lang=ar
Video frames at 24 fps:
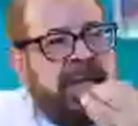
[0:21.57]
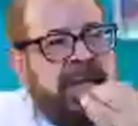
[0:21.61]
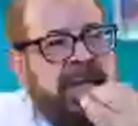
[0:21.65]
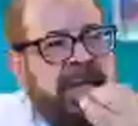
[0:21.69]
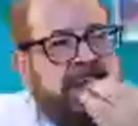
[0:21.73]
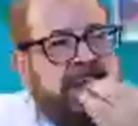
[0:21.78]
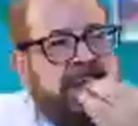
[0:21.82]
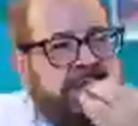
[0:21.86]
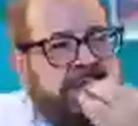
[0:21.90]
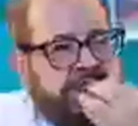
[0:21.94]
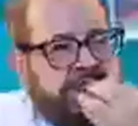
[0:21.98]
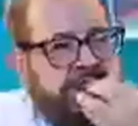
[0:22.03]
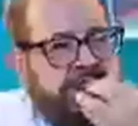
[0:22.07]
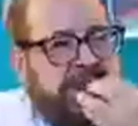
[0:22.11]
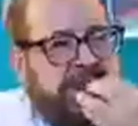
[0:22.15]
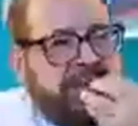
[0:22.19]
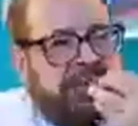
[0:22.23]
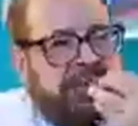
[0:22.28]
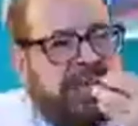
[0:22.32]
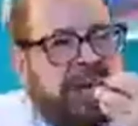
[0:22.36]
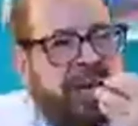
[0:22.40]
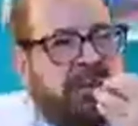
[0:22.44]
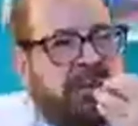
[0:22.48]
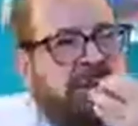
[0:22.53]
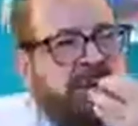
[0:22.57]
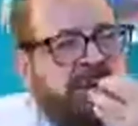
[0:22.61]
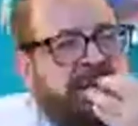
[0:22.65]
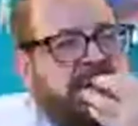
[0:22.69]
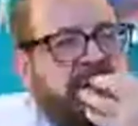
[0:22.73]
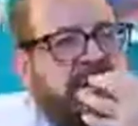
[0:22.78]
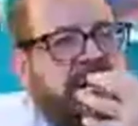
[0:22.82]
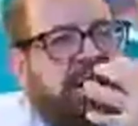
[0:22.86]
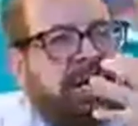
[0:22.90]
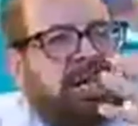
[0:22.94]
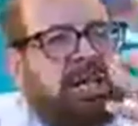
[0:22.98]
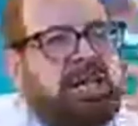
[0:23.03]
انا لساني ساعات
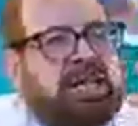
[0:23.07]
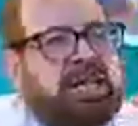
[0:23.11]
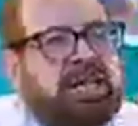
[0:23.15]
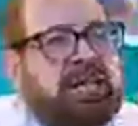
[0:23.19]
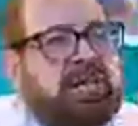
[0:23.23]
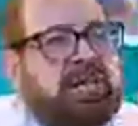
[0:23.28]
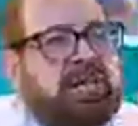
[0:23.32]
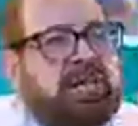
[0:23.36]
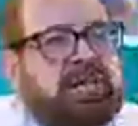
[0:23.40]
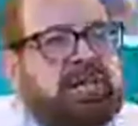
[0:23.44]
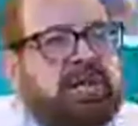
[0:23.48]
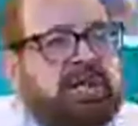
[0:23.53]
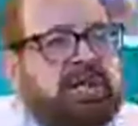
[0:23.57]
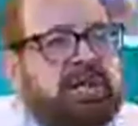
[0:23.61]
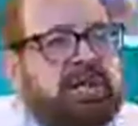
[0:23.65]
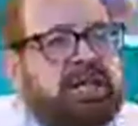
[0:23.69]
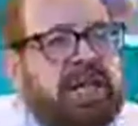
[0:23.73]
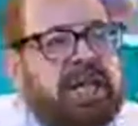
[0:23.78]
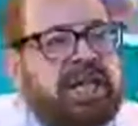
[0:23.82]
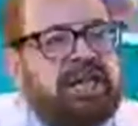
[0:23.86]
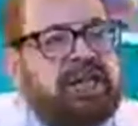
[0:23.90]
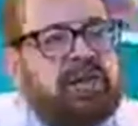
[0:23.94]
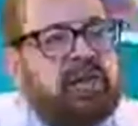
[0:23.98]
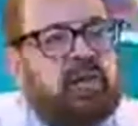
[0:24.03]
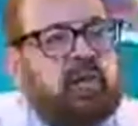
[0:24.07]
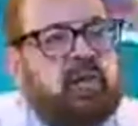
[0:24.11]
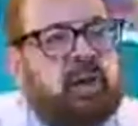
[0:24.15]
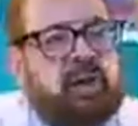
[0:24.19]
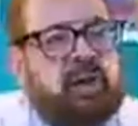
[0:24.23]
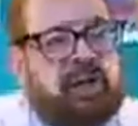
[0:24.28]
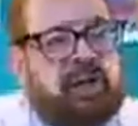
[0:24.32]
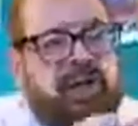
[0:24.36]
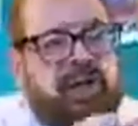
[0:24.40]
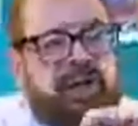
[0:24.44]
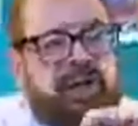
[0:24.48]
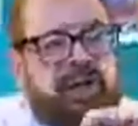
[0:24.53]
بيتخن فلساني
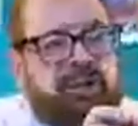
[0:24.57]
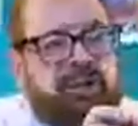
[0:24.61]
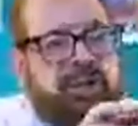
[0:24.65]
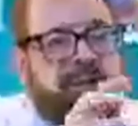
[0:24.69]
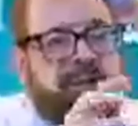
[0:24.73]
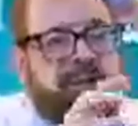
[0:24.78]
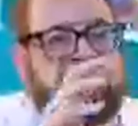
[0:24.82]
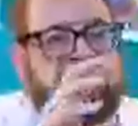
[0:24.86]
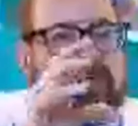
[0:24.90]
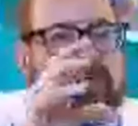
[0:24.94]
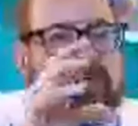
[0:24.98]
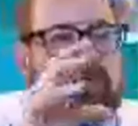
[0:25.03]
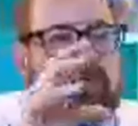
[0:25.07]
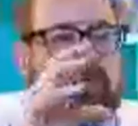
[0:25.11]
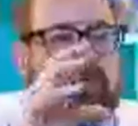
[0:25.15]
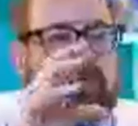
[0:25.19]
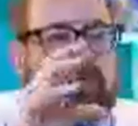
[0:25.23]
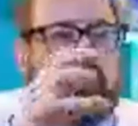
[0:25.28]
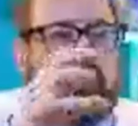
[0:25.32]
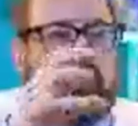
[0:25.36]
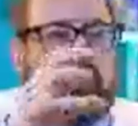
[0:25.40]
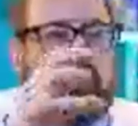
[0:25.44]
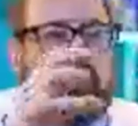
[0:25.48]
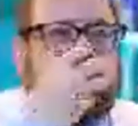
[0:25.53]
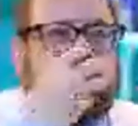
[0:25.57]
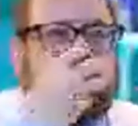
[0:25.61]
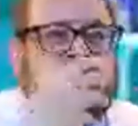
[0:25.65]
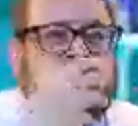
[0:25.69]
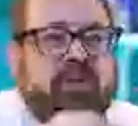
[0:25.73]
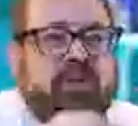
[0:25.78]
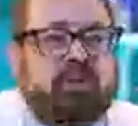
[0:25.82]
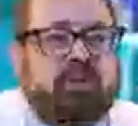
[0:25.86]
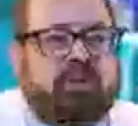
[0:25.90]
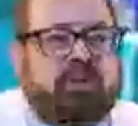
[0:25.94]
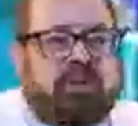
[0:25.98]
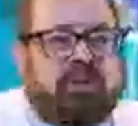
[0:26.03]
الصغير ده بيبقى قد كده هو يملى بقه
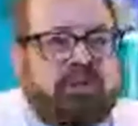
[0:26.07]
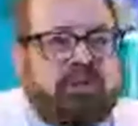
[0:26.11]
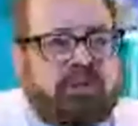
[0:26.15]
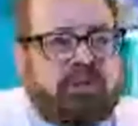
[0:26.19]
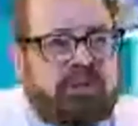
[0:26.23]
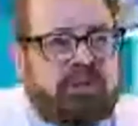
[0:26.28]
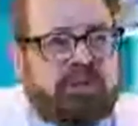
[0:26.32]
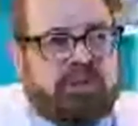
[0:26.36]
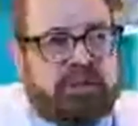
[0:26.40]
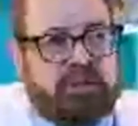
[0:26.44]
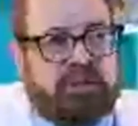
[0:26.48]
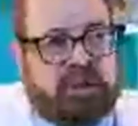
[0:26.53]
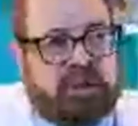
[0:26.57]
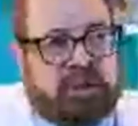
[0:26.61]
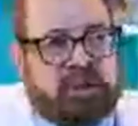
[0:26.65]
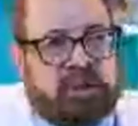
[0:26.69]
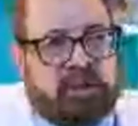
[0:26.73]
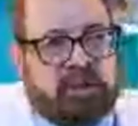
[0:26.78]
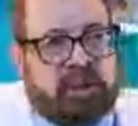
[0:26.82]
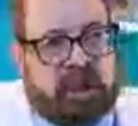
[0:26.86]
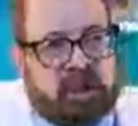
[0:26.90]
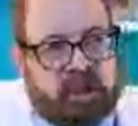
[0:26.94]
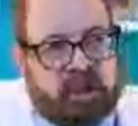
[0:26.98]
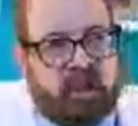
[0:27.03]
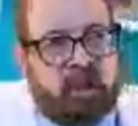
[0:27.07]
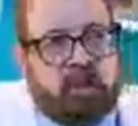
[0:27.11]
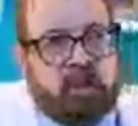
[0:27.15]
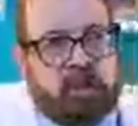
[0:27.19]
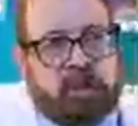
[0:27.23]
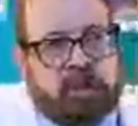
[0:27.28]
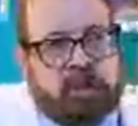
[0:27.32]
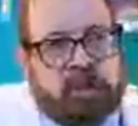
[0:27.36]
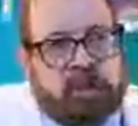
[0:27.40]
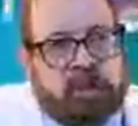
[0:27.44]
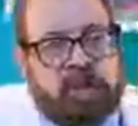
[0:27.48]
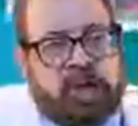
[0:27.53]
ده
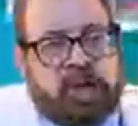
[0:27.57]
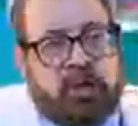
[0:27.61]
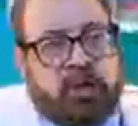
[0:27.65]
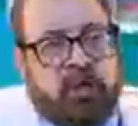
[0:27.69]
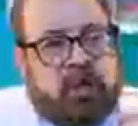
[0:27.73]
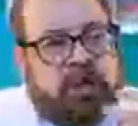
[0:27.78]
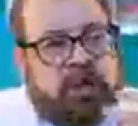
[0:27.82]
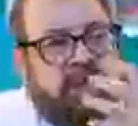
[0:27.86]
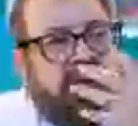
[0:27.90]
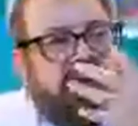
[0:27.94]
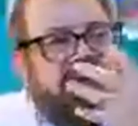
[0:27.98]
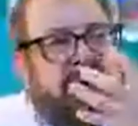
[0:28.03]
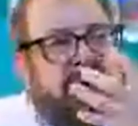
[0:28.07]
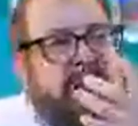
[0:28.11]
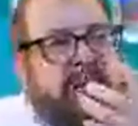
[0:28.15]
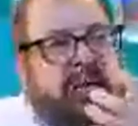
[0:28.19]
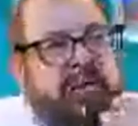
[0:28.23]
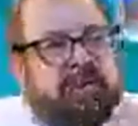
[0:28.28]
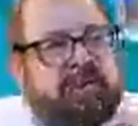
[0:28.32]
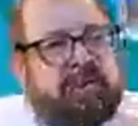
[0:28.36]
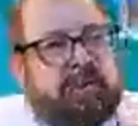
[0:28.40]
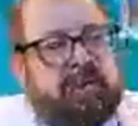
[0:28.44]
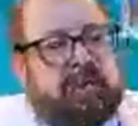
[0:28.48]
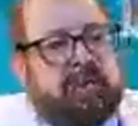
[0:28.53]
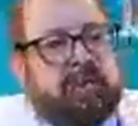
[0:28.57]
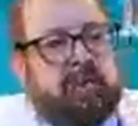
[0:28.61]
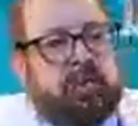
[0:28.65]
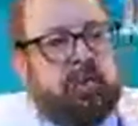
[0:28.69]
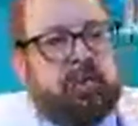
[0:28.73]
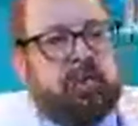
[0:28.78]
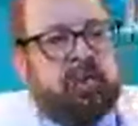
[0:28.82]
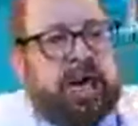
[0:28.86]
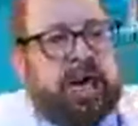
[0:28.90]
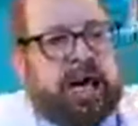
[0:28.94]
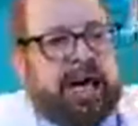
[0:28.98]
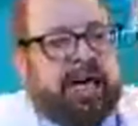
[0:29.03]
كرونز والشفايف
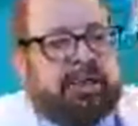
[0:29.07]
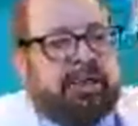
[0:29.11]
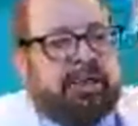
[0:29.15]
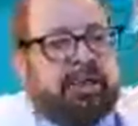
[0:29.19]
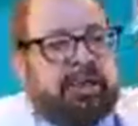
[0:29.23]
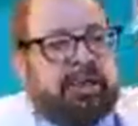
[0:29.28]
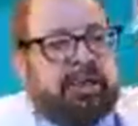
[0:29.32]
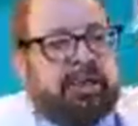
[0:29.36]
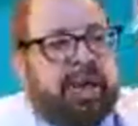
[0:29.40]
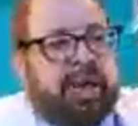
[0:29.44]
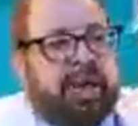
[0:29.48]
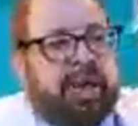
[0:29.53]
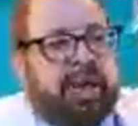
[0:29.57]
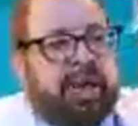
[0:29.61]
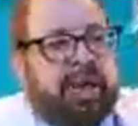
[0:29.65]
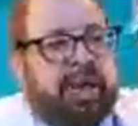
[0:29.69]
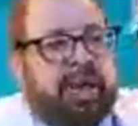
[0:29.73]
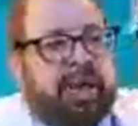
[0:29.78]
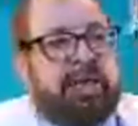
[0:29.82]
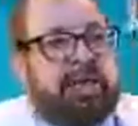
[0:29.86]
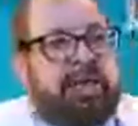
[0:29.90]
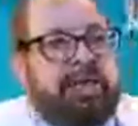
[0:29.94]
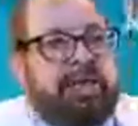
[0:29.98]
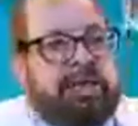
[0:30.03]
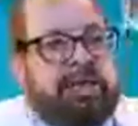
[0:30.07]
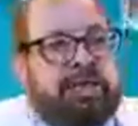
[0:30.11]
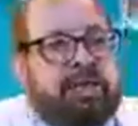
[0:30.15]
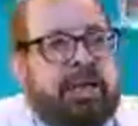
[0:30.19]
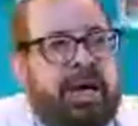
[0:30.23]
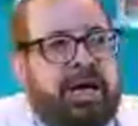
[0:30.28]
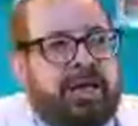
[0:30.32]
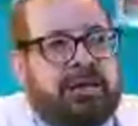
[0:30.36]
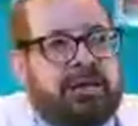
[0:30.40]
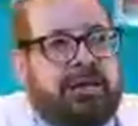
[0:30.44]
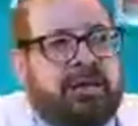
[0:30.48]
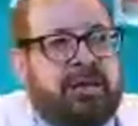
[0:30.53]
وساعات عند الخصي
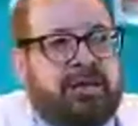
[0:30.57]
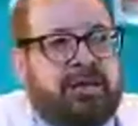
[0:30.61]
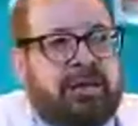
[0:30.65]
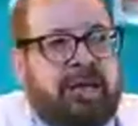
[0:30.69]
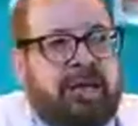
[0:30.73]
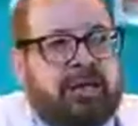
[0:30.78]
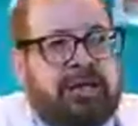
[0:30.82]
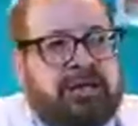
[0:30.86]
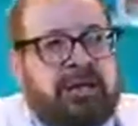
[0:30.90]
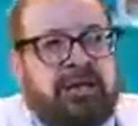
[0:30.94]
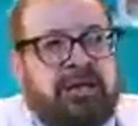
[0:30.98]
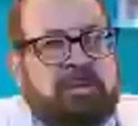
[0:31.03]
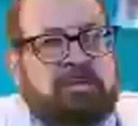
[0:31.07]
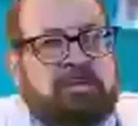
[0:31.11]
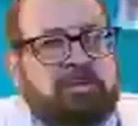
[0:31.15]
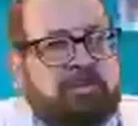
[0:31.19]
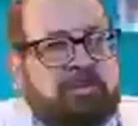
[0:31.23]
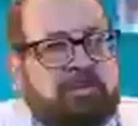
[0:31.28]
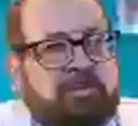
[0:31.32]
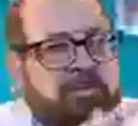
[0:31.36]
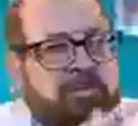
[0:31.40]
عند القضيب